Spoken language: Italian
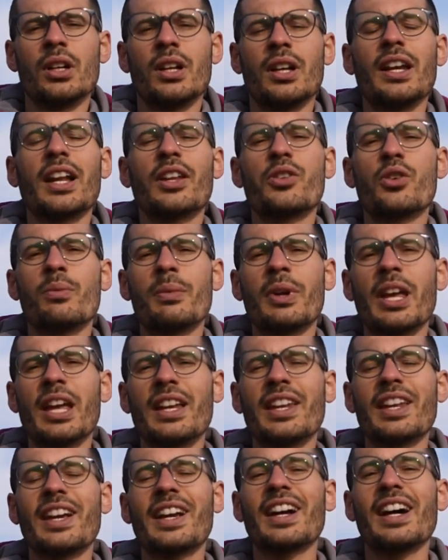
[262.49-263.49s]
La
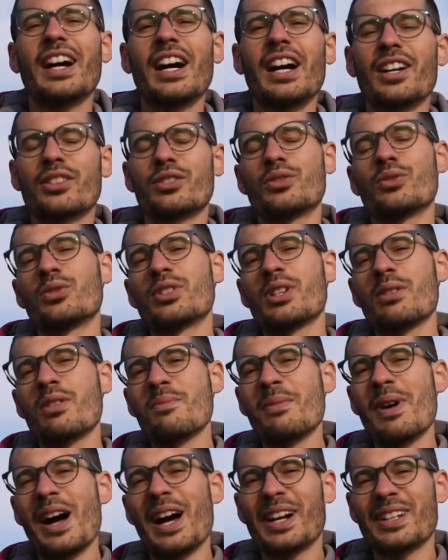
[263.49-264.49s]
domenica, scusami
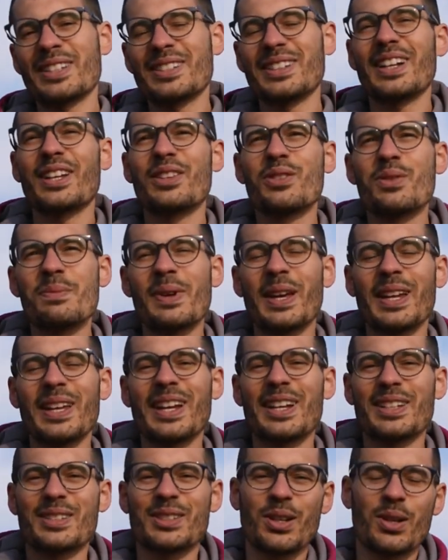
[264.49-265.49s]
Max, la
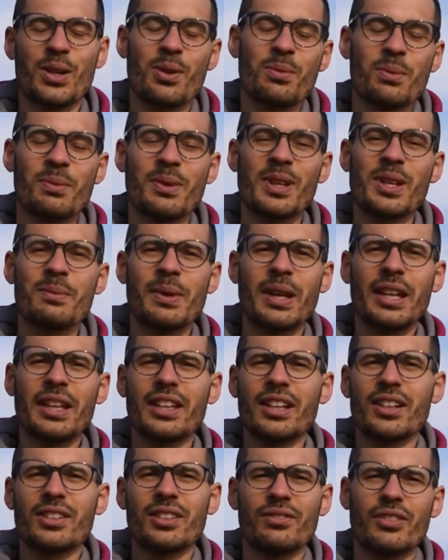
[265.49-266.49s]
domenica, se no dopo mi
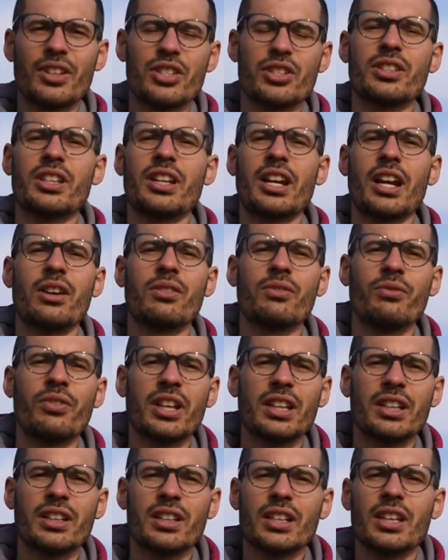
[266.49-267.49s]
dimentico, invece terrei un
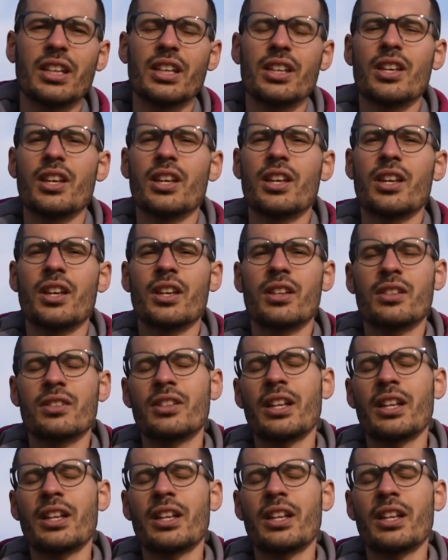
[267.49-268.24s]
20,